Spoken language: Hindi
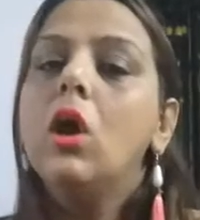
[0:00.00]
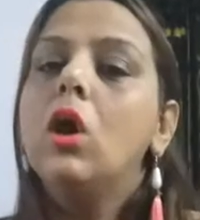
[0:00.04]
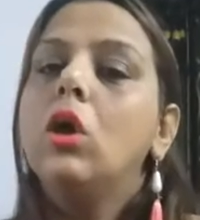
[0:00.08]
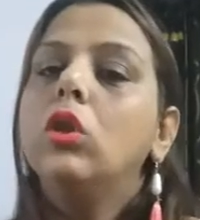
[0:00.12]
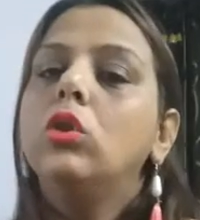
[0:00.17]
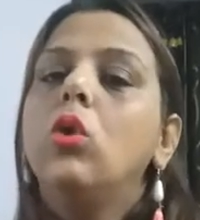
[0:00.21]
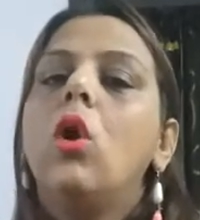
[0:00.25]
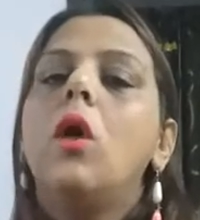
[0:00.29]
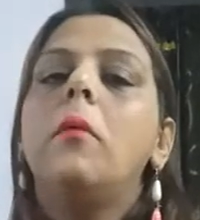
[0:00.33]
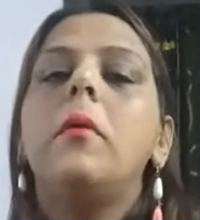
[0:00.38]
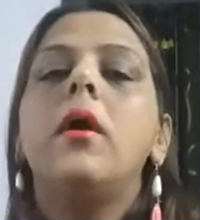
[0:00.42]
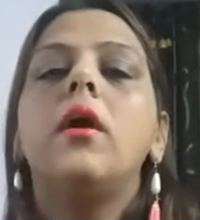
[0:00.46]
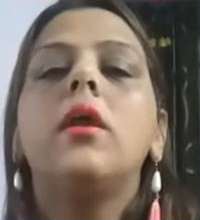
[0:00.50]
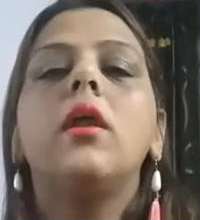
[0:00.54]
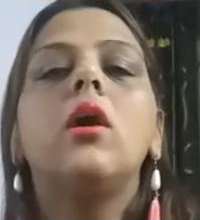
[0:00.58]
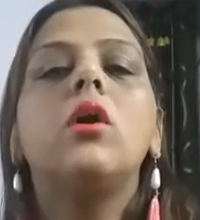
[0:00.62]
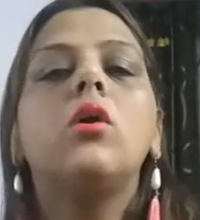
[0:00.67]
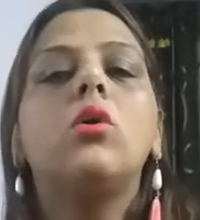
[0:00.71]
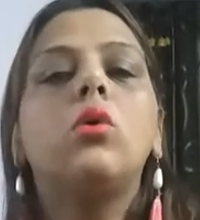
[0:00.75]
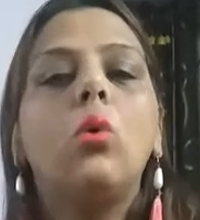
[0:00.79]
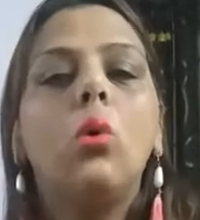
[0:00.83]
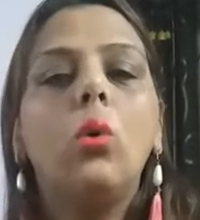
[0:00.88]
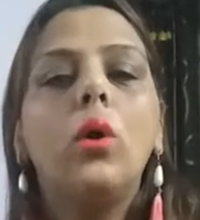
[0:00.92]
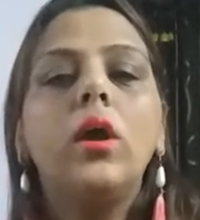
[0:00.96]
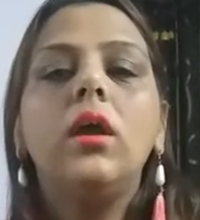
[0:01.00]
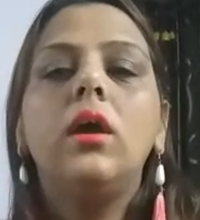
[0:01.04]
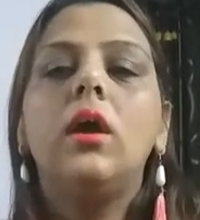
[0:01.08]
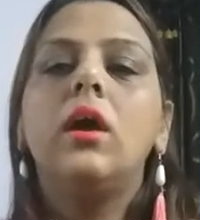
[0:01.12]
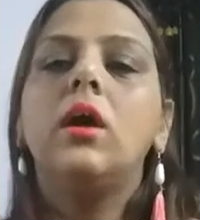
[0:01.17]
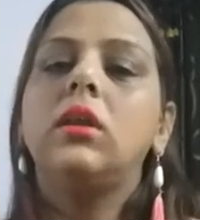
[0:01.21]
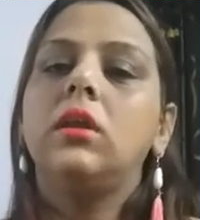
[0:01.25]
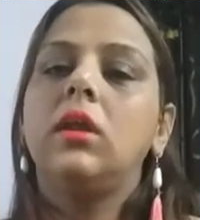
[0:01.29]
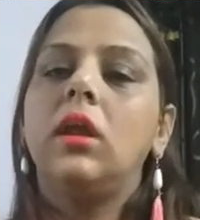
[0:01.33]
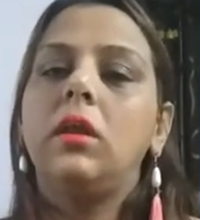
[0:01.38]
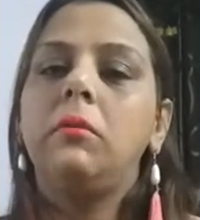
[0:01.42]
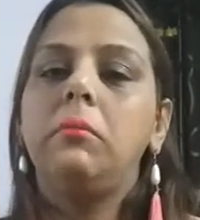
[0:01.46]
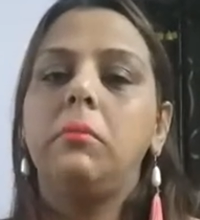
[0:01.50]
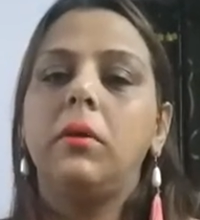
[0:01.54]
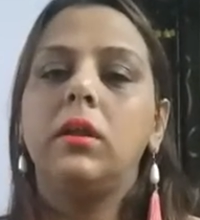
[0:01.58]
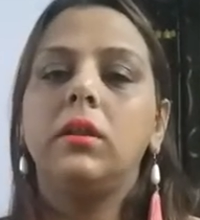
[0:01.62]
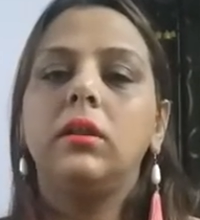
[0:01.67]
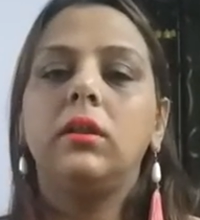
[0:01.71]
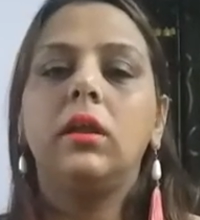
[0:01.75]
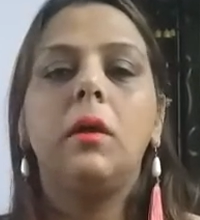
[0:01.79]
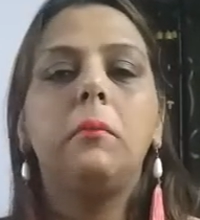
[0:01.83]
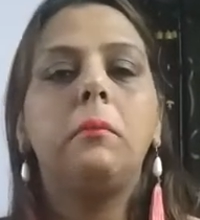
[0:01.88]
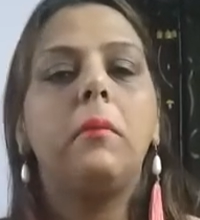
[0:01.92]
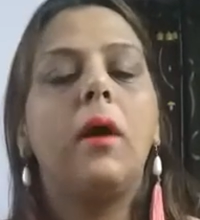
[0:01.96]
तो हमारा कोई हक नहीं
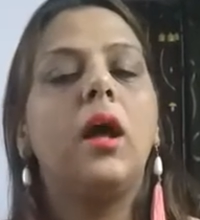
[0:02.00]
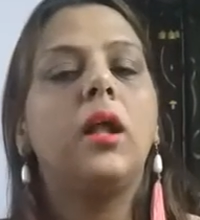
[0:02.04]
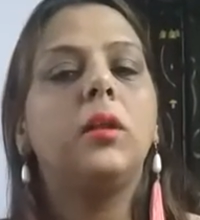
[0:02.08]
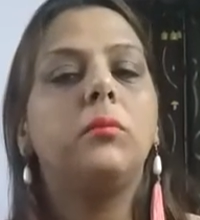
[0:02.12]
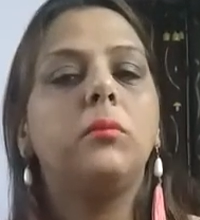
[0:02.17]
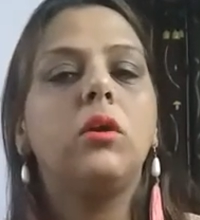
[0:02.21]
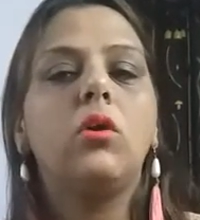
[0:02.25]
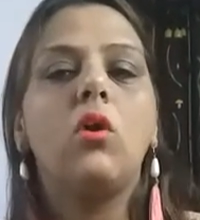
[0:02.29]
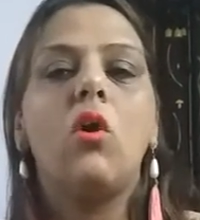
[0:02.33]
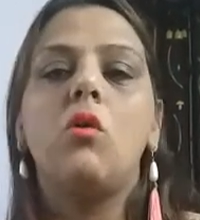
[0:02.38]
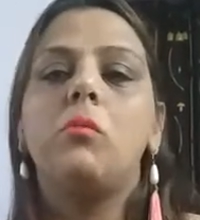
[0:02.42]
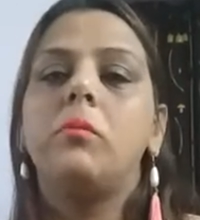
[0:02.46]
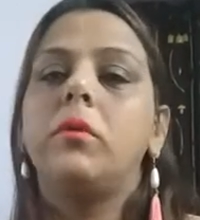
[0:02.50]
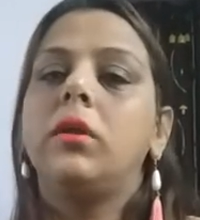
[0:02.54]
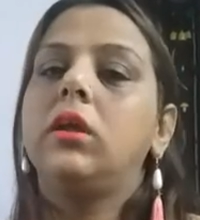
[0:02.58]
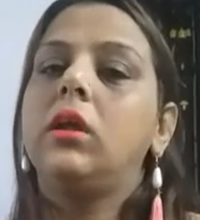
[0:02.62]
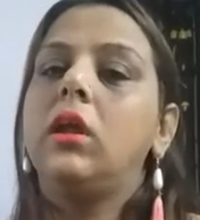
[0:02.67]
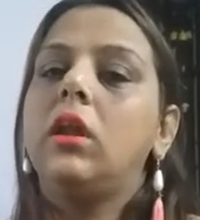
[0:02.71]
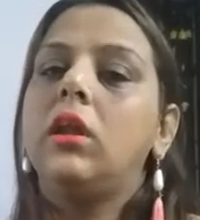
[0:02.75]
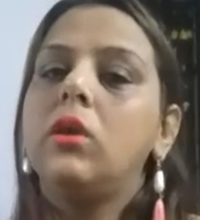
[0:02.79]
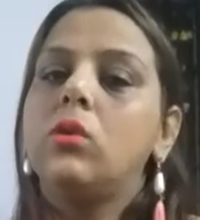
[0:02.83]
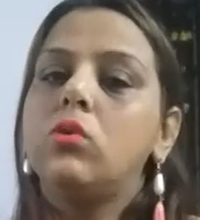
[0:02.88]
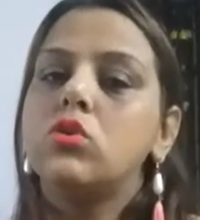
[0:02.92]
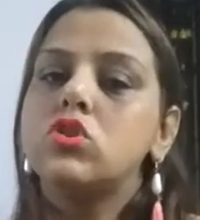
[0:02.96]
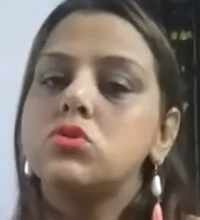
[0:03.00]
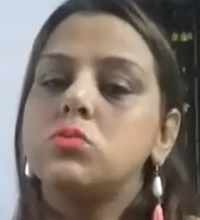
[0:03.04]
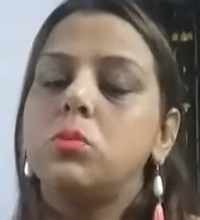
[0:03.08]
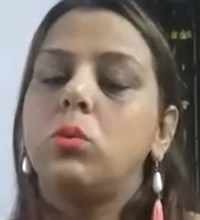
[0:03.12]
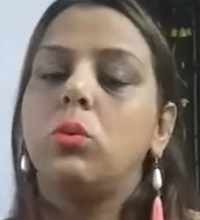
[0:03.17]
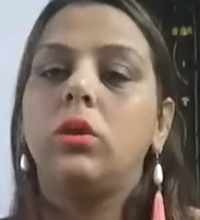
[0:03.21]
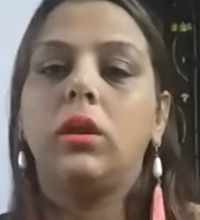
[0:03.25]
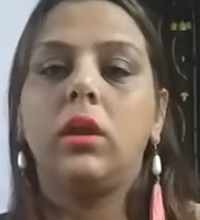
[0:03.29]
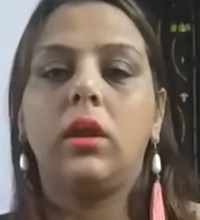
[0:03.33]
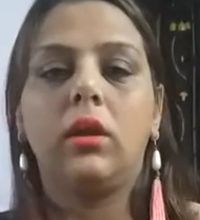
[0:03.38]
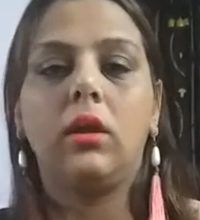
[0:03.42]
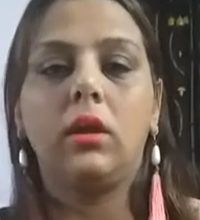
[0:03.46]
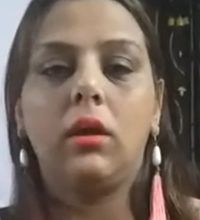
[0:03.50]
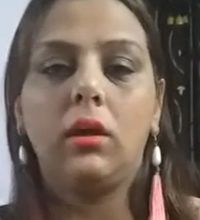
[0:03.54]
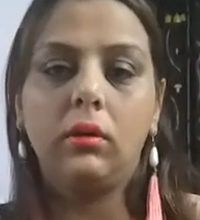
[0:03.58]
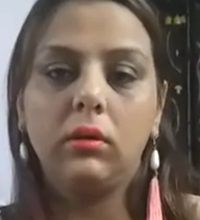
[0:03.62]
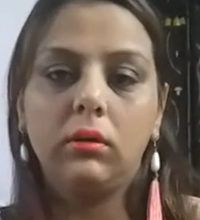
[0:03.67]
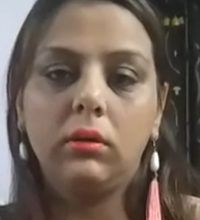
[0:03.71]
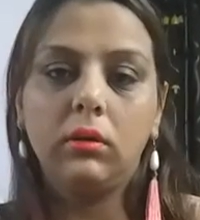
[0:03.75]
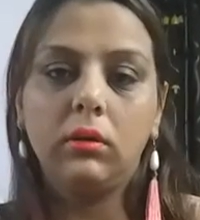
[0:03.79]
बनता बाद में गवर्नमेंट के लिए कुछ बोलने का